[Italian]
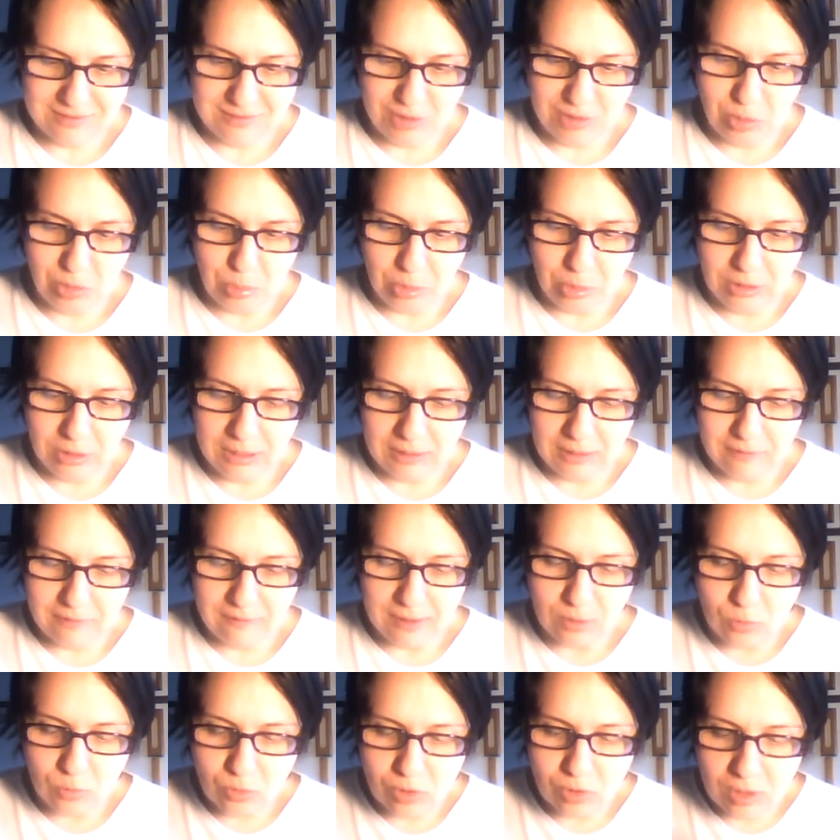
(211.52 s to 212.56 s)
non poter
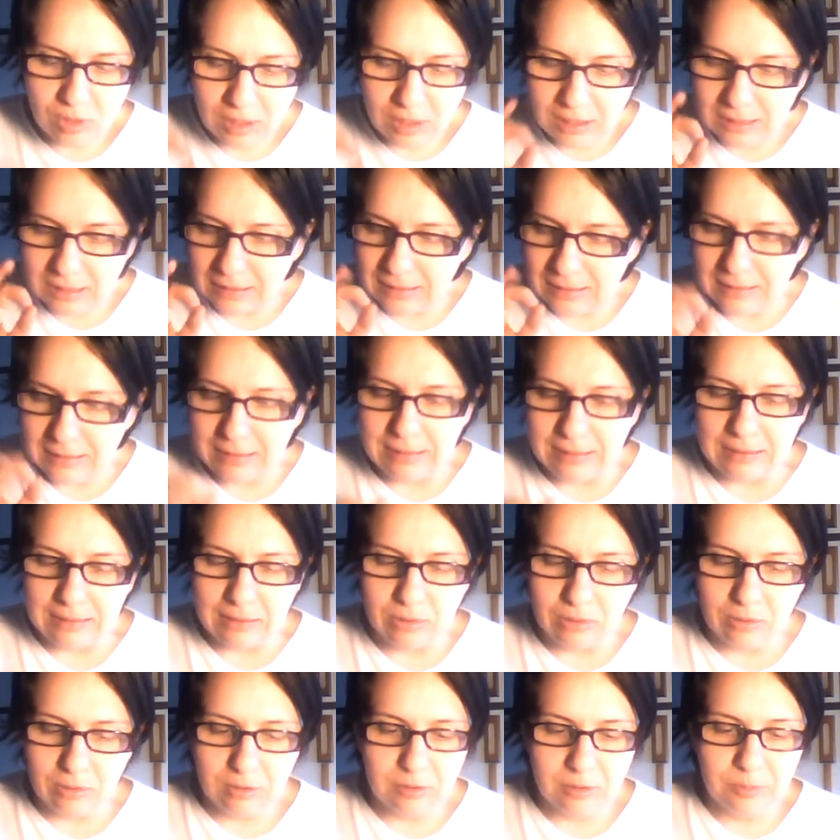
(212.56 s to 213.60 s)
fare un
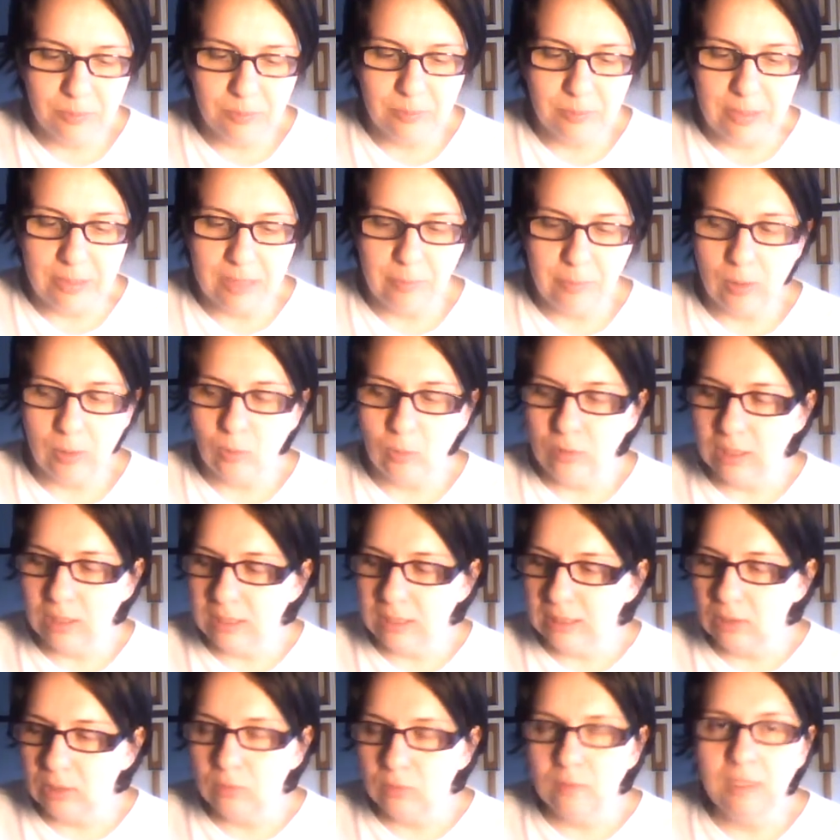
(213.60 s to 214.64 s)
segnettino per paura
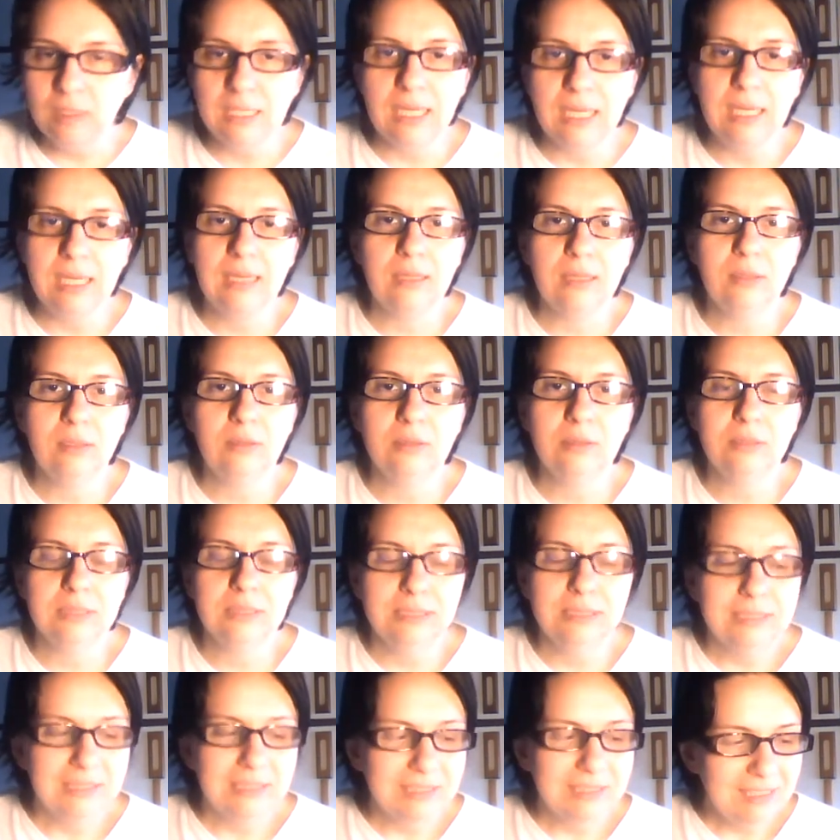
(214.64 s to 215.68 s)
di rovinarlo
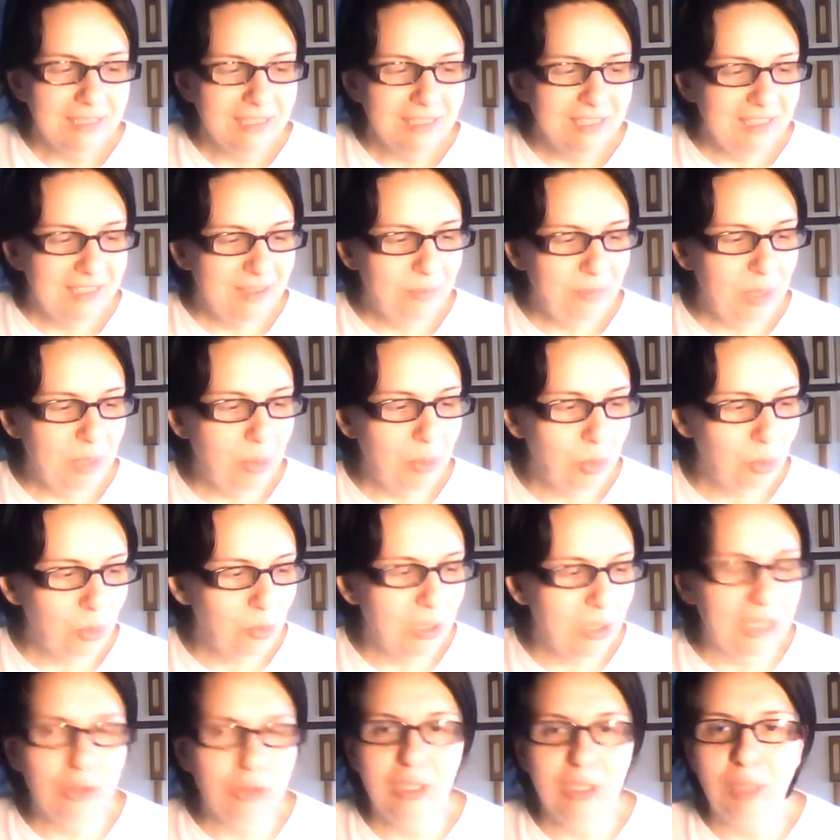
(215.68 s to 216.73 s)
mi ha
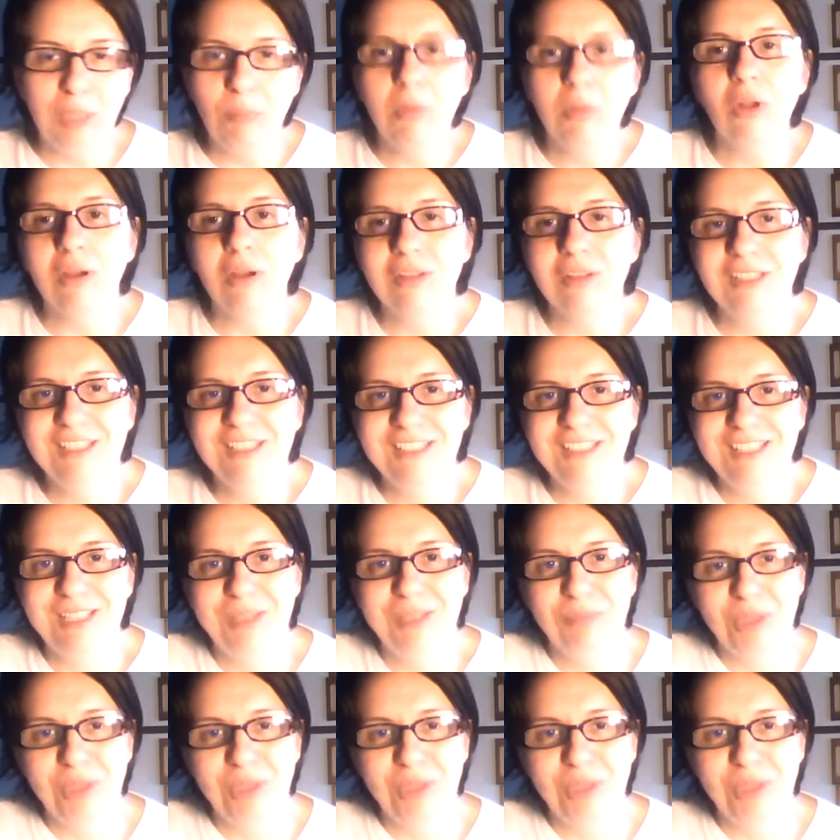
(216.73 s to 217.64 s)
procurato dei blocchi